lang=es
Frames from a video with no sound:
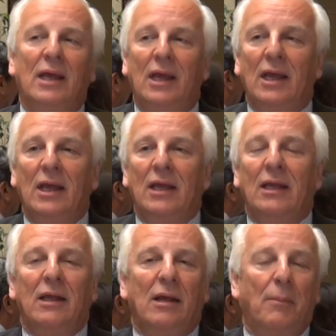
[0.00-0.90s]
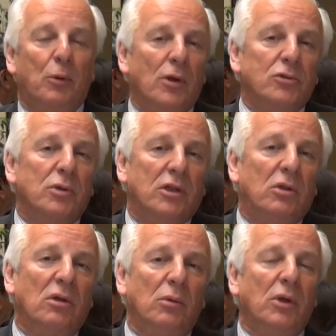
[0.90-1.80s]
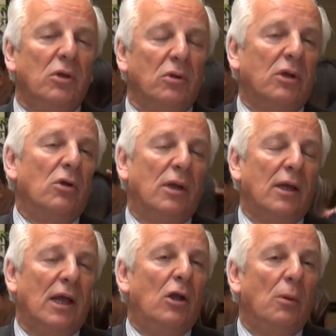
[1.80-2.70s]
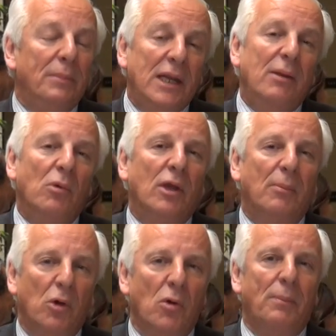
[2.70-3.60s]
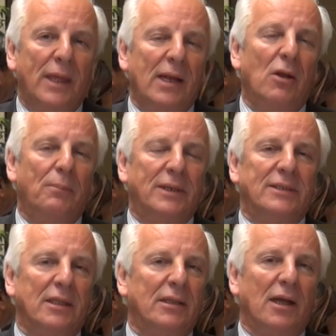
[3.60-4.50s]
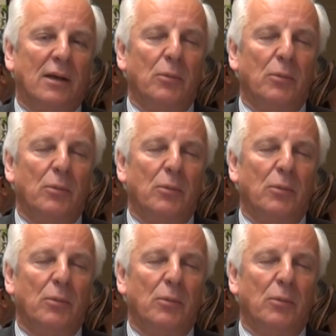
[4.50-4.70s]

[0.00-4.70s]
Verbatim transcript: eh, aprueba su gestión y bueno, yo creo que es lo mínimo que podemos pedirle a un presidente de la